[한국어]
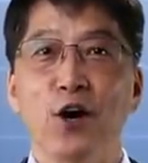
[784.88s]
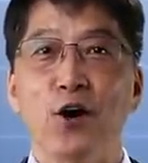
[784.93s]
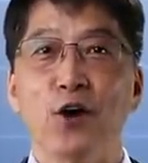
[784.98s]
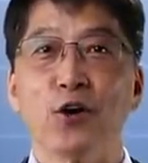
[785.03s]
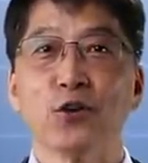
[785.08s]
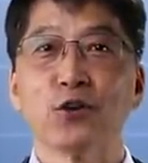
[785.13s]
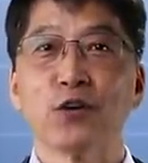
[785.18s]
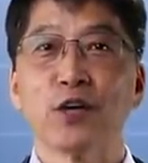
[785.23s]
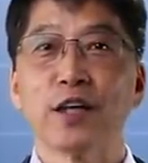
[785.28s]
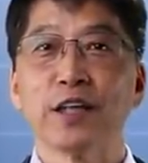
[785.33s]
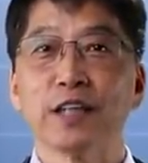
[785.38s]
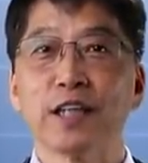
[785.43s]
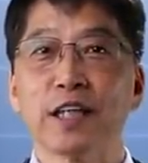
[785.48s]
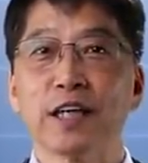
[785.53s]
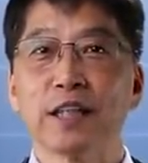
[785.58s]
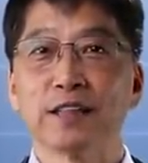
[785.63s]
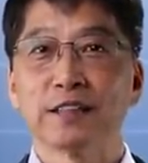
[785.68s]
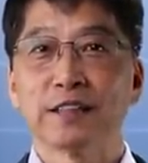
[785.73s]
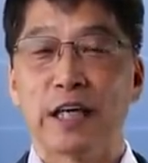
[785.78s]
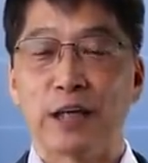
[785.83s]
언어에
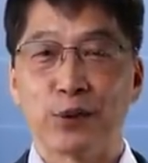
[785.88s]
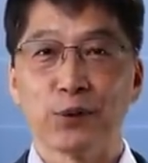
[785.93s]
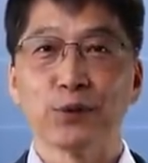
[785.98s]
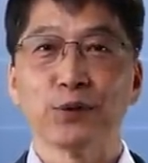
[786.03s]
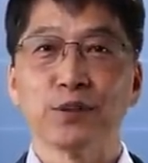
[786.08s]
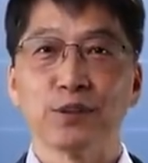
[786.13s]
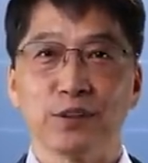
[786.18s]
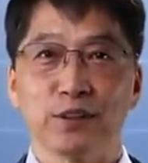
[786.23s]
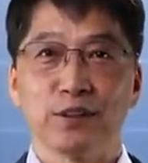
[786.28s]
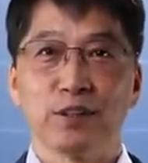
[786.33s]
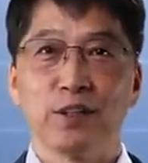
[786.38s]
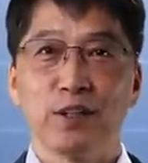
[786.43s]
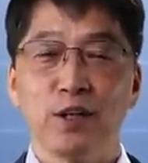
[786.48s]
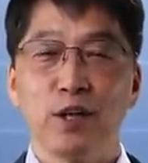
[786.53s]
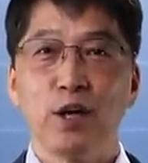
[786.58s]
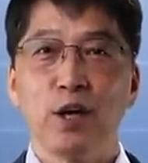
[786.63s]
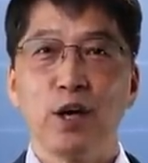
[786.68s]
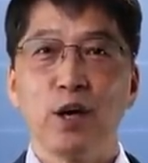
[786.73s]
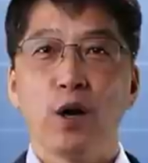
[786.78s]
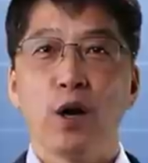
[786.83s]
대한 자료는
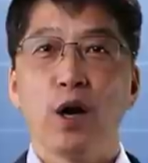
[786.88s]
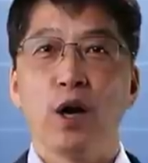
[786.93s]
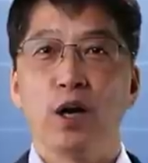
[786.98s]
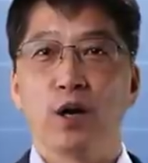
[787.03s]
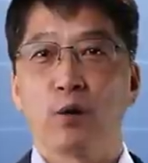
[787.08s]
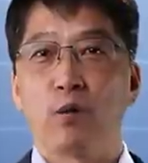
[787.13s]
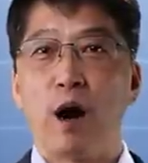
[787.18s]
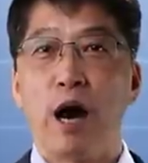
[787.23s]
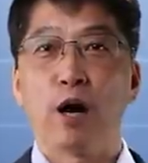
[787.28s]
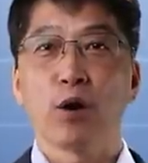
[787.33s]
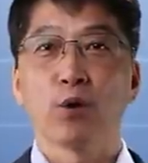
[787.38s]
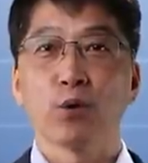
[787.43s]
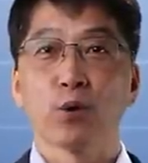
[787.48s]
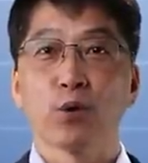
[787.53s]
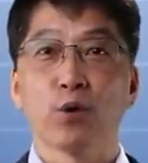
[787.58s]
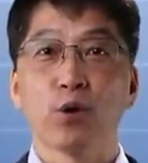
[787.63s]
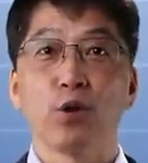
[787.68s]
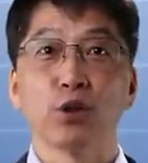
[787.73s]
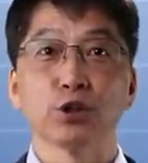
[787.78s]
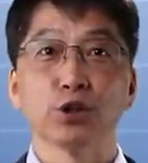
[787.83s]

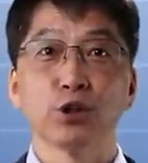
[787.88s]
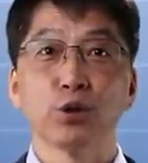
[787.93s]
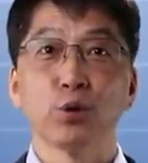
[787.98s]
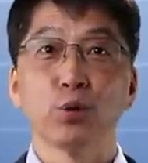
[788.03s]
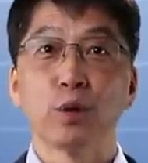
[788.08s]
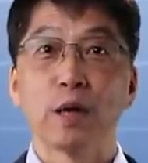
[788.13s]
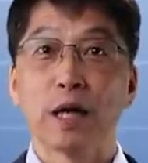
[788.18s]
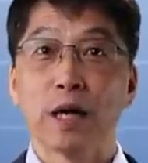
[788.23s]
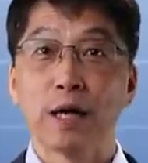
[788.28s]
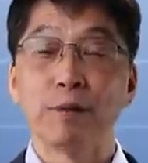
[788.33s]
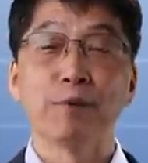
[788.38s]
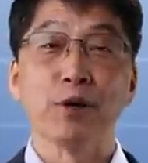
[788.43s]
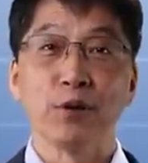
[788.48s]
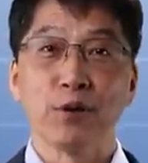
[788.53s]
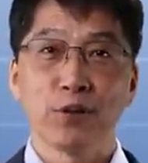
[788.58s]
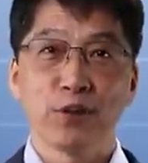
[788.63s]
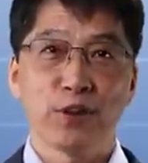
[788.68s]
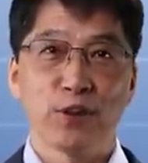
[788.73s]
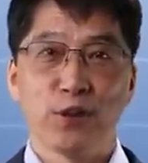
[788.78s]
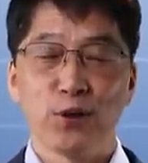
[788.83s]
과거로 거슬러
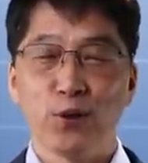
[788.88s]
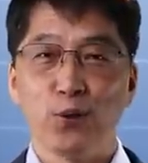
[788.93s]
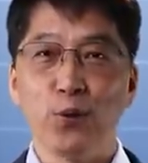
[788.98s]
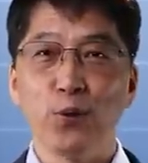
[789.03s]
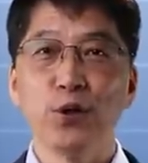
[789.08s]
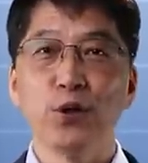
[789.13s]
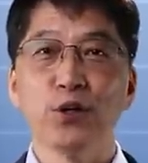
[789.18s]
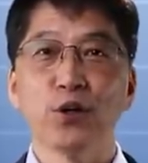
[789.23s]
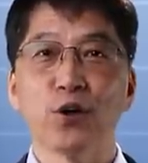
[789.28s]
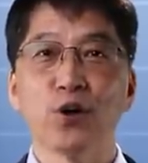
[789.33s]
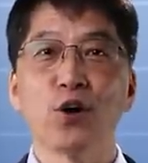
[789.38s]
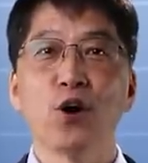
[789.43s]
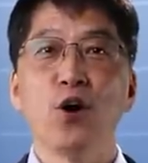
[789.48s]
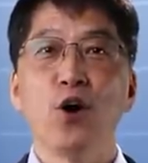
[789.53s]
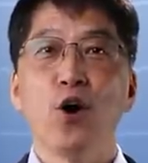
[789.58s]
올라가면 오히려